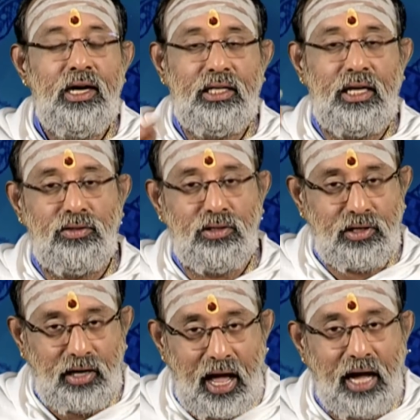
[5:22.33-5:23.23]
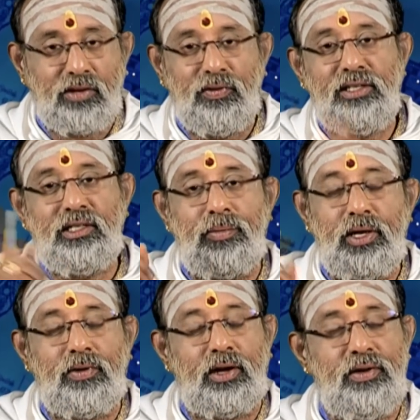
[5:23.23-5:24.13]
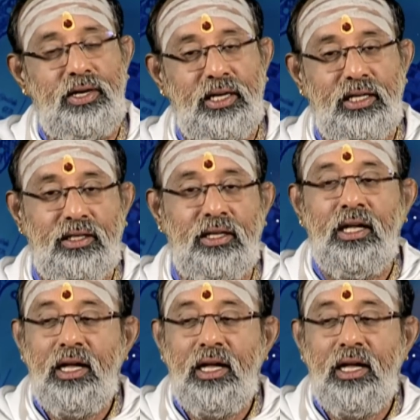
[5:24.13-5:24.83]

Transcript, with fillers: அதாவது கிளாக் வைஸ் அப்படியே வர வேண்டியது